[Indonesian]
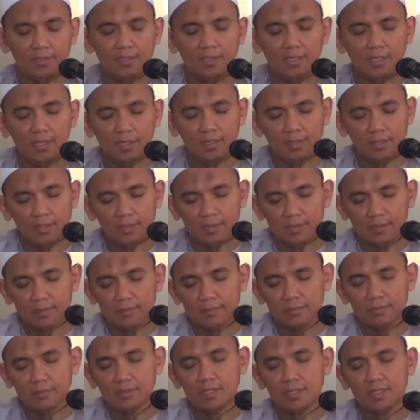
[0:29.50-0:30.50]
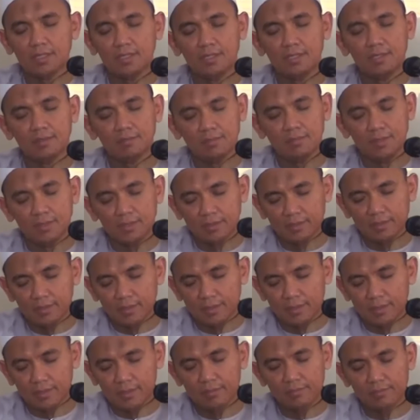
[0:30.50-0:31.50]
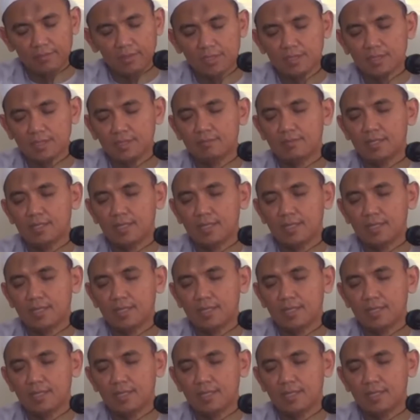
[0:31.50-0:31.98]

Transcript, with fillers: Tidak ada sebuah kenikmatan yang bisa